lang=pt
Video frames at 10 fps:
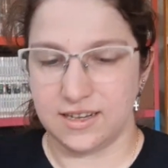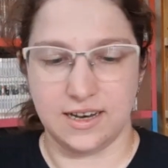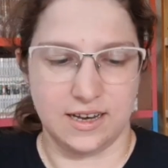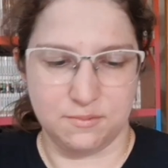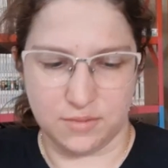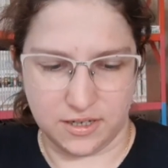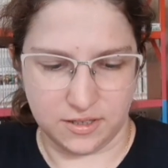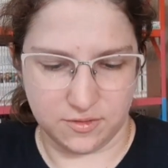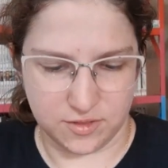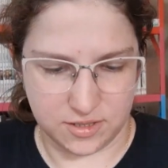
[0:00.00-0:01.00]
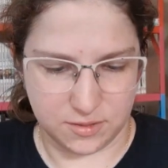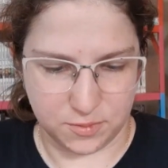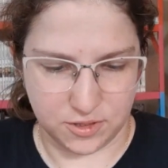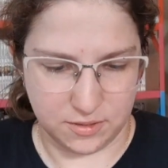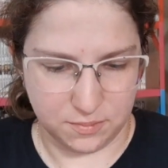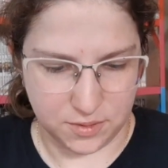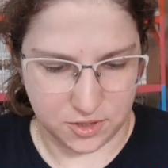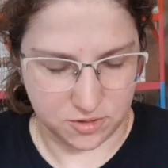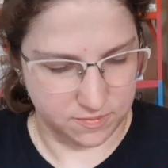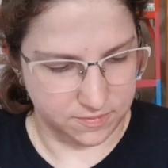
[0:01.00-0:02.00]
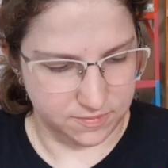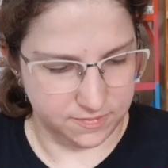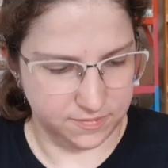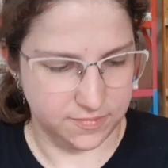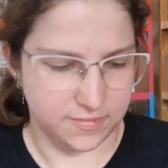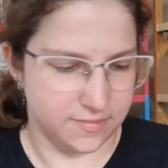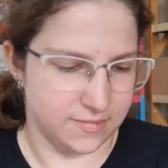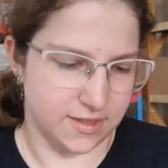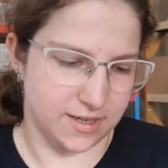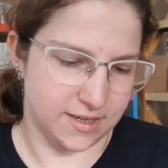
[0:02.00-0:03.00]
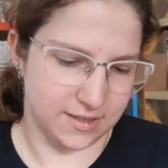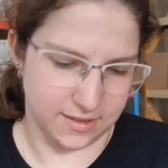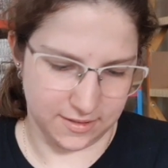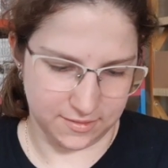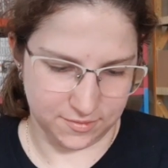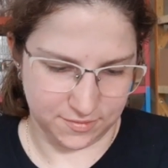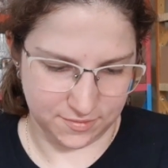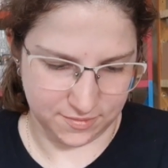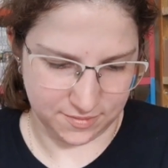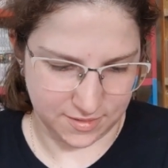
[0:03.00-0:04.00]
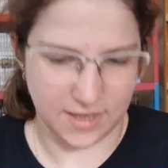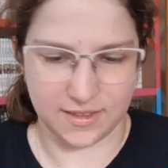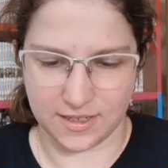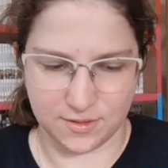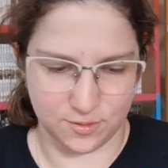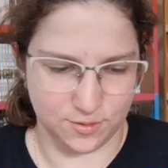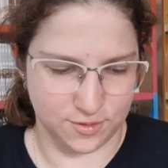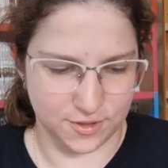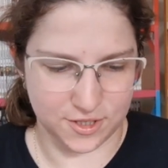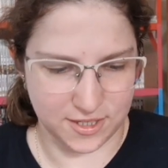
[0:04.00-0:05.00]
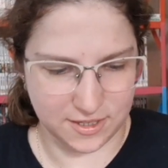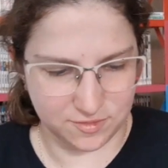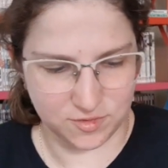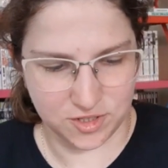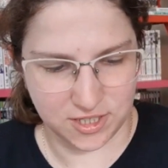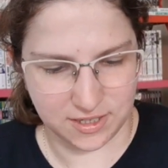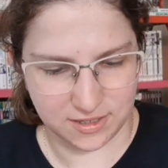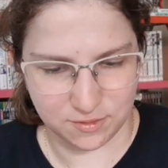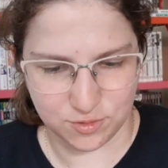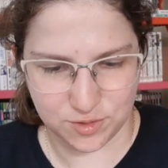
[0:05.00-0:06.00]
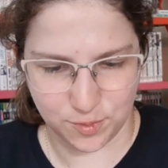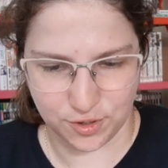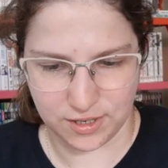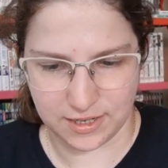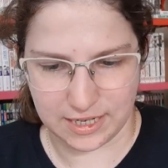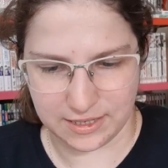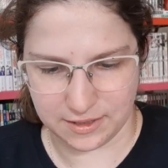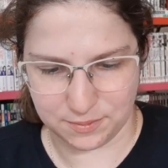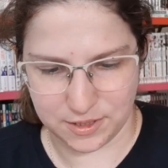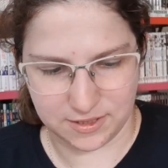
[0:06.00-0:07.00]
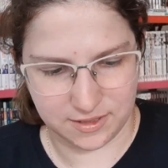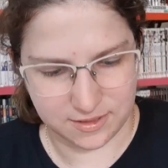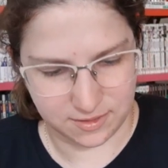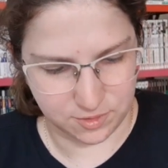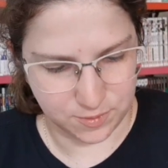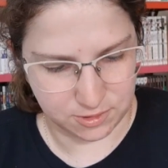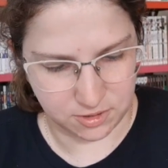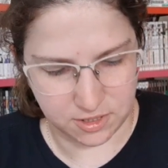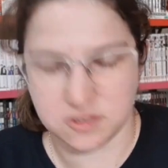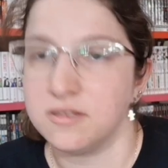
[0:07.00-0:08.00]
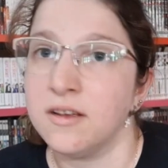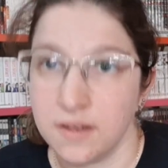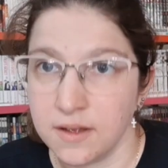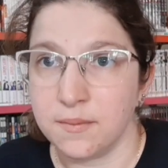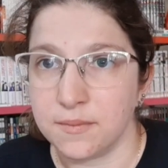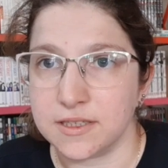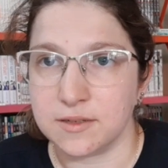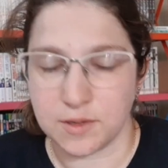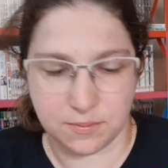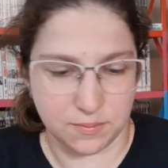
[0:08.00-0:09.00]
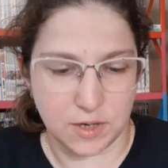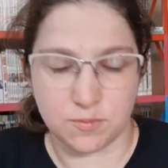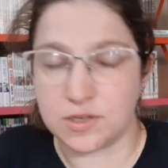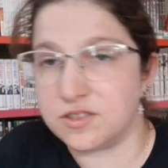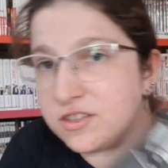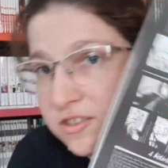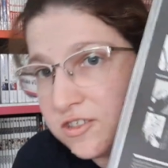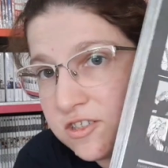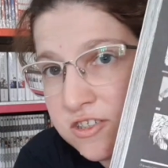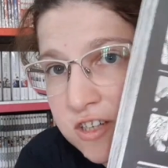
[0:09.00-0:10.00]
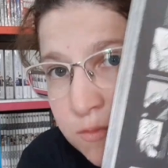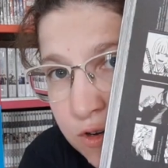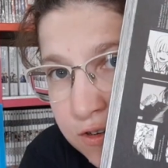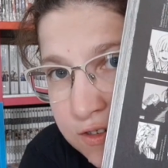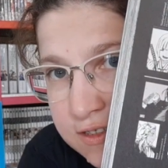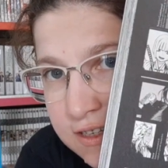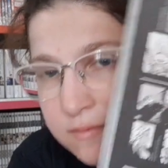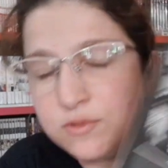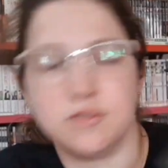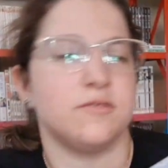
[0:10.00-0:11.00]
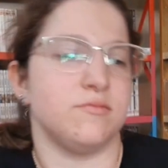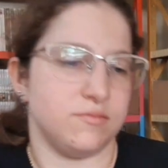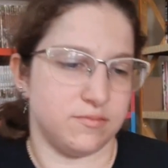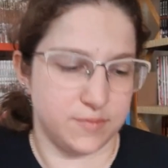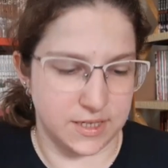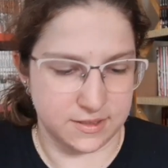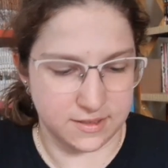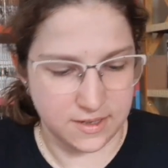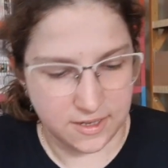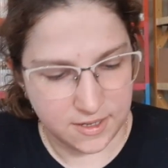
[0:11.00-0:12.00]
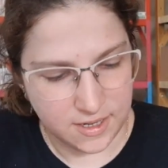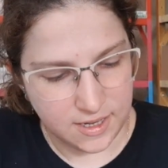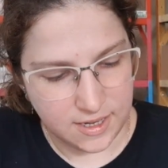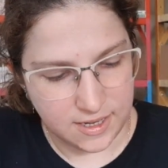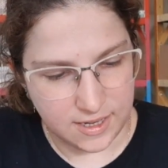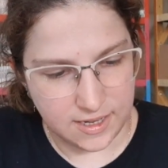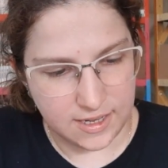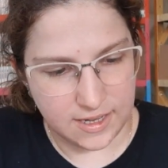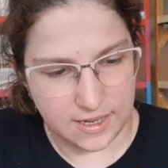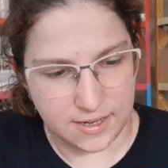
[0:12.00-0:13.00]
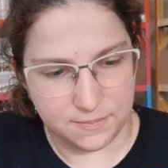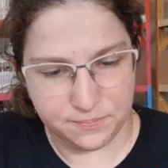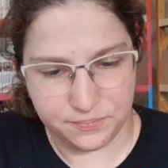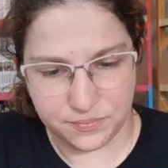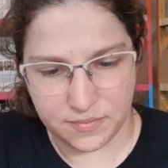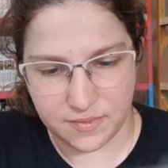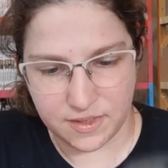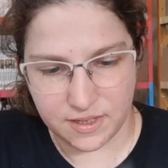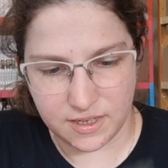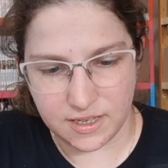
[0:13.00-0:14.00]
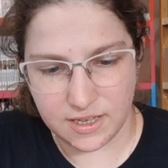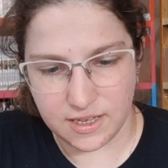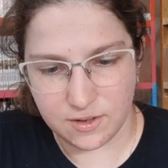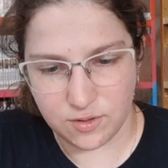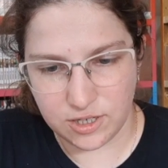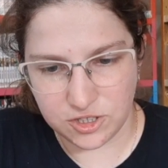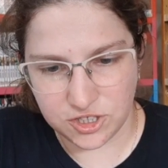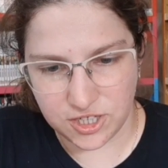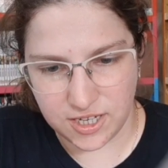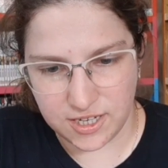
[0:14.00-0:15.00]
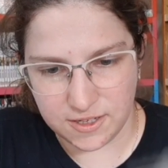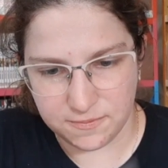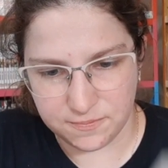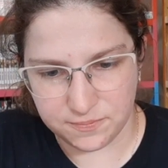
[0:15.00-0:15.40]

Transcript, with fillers: Lembrando que vocês podem pedir. Ah, não. Ah, tá, que susto. Eu cheguei. Tinha um spoiler aqui na apresentação dos personagens. Mas é, uma, é um personagem que já morreu faz tempo, então, beleza. É, eu achei.